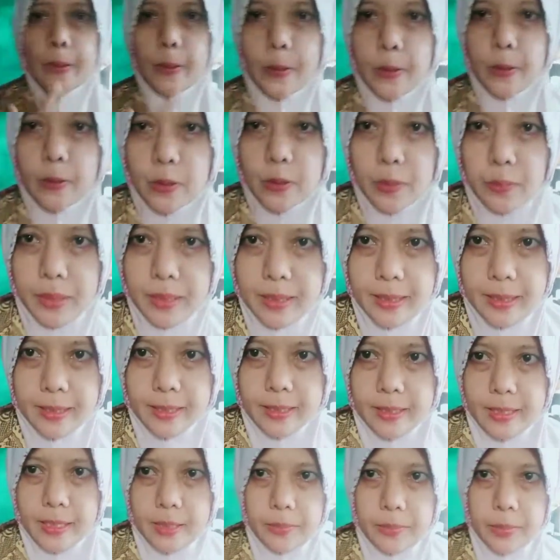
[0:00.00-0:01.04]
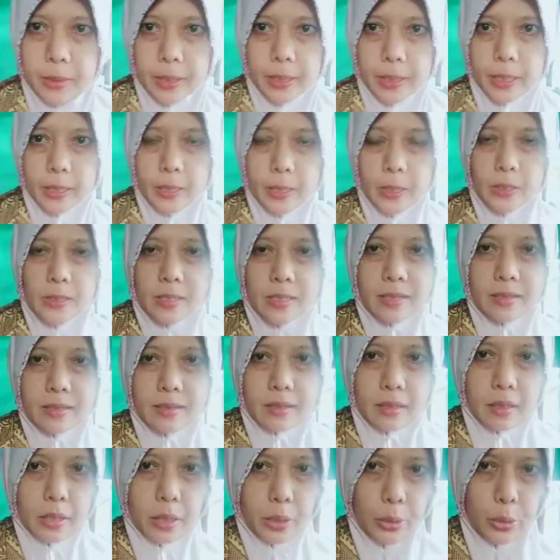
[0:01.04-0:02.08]
rotok macak titik ben kita
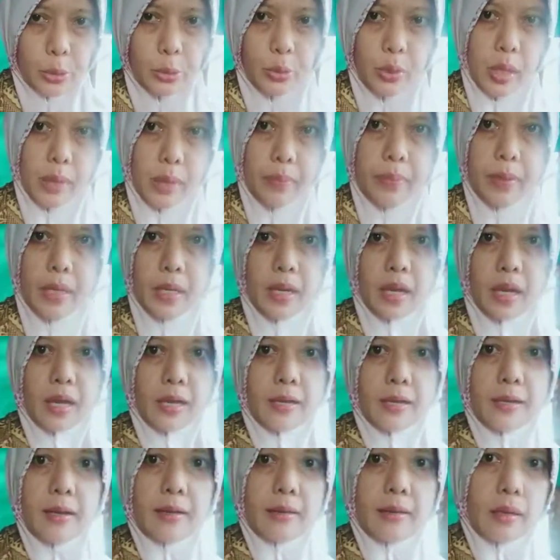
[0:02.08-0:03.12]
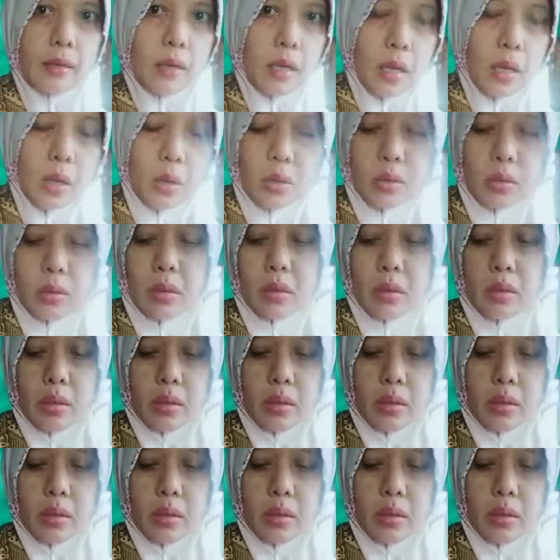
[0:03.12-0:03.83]
seger gitu ya biar enggak kelihatan kalau